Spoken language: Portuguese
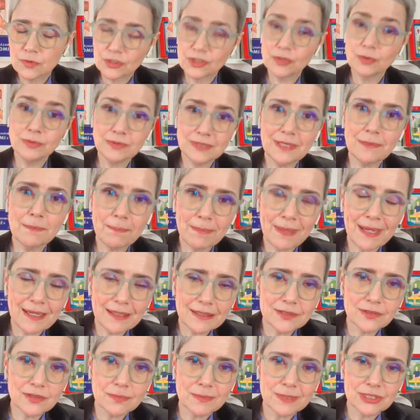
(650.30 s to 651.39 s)
o segundo
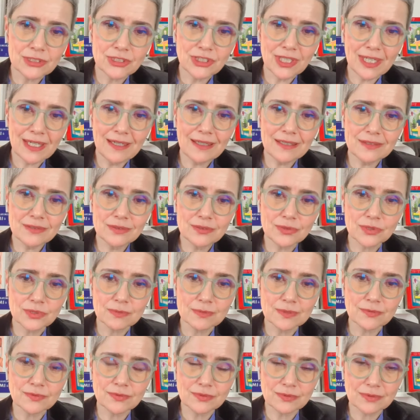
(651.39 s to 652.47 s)
impacto imediato
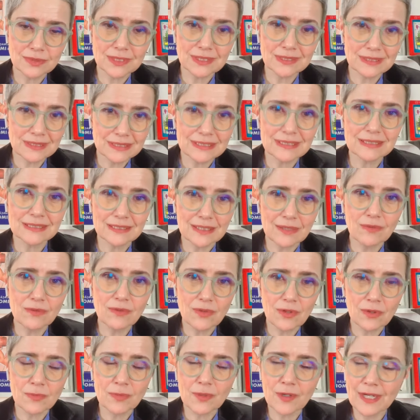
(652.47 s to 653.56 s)
de uma futura
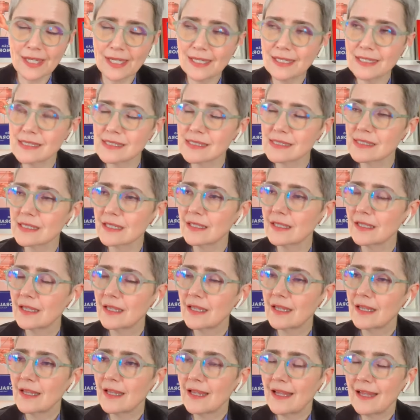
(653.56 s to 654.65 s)
decisão como essa
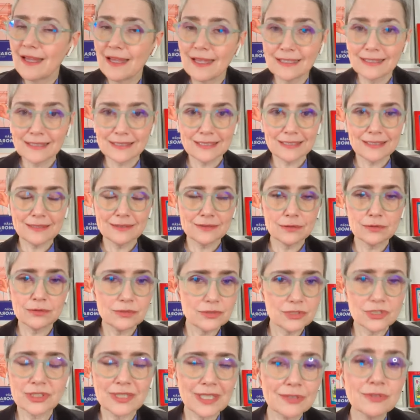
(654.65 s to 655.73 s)
é que
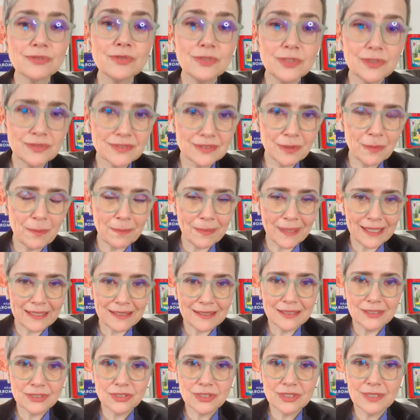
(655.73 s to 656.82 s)
os Estados Unidos são um
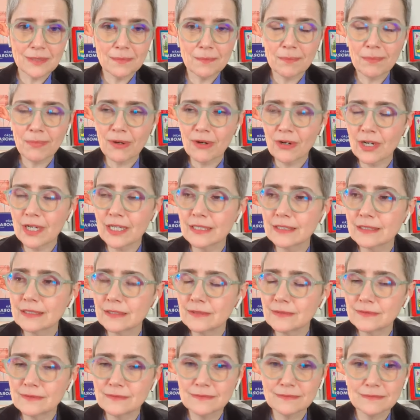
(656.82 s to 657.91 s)
país que
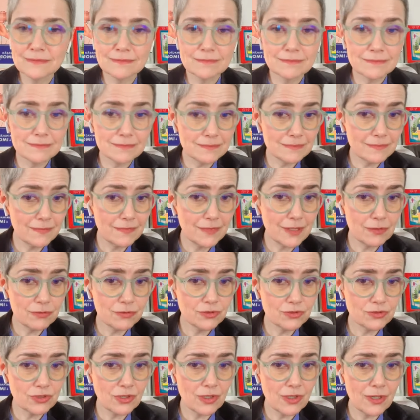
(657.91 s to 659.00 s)
importam
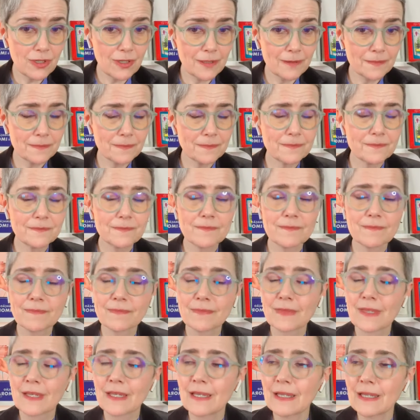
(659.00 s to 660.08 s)
não só.
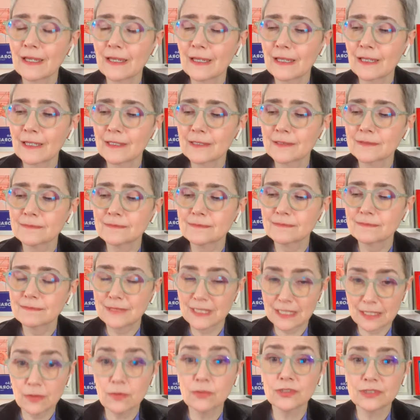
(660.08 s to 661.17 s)
É,
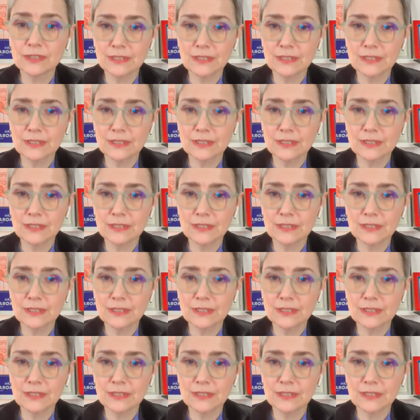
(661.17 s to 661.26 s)
era